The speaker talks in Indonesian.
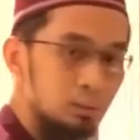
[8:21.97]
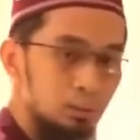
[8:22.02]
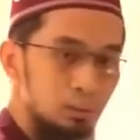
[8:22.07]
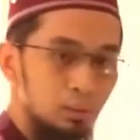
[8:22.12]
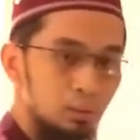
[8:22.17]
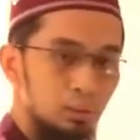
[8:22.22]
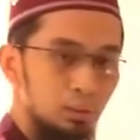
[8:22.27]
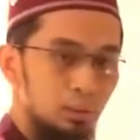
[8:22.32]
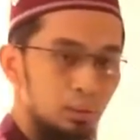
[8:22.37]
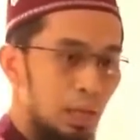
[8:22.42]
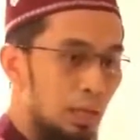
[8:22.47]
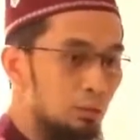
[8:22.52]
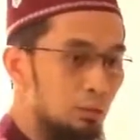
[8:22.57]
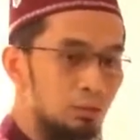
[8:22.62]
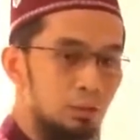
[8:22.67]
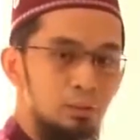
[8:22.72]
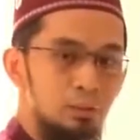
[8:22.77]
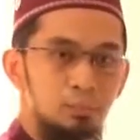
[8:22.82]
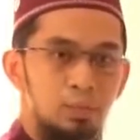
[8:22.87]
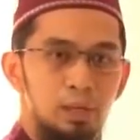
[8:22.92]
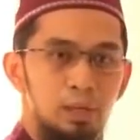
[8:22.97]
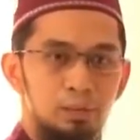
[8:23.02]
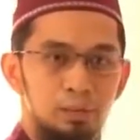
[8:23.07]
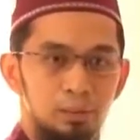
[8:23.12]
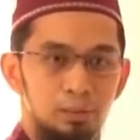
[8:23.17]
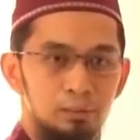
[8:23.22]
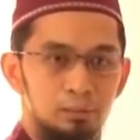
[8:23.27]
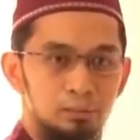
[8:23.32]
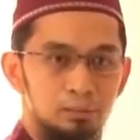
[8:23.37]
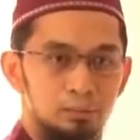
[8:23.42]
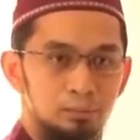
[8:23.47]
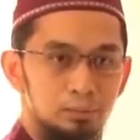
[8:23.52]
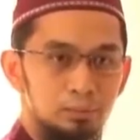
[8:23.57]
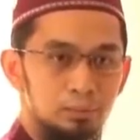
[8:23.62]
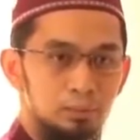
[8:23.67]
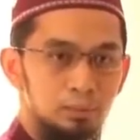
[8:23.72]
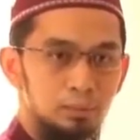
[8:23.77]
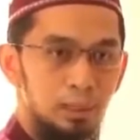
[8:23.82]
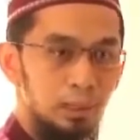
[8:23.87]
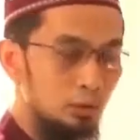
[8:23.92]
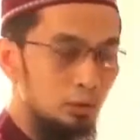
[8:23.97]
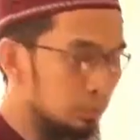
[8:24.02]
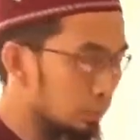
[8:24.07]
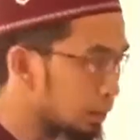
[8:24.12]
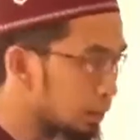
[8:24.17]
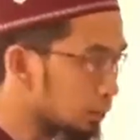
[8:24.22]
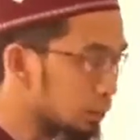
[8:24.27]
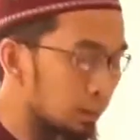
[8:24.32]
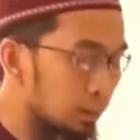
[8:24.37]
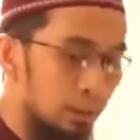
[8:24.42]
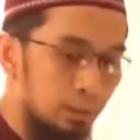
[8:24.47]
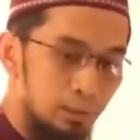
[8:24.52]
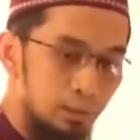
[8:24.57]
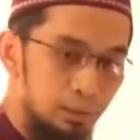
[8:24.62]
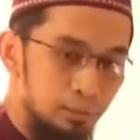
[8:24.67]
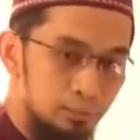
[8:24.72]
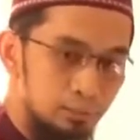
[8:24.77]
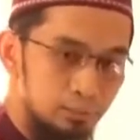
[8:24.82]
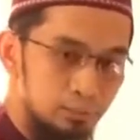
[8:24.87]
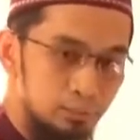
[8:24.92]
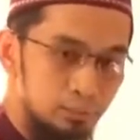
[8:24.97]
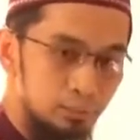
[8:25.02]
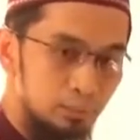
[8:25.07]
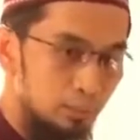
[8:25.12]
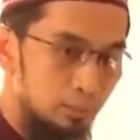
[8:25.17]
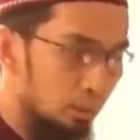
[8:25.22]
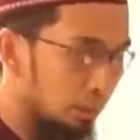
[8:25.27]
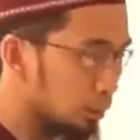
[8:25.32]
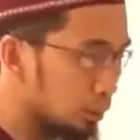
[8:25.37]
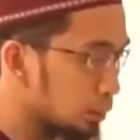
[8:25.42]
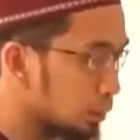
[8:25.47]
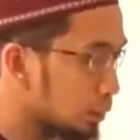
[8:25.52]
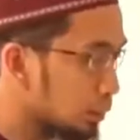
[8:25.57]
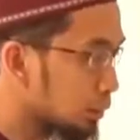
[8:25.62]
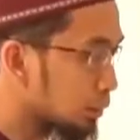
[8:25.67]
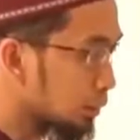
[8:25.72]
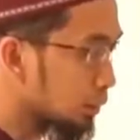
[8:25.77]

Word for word: Ya. Gak harus ada biaya kok, gak harus banyak tenaga. Ya.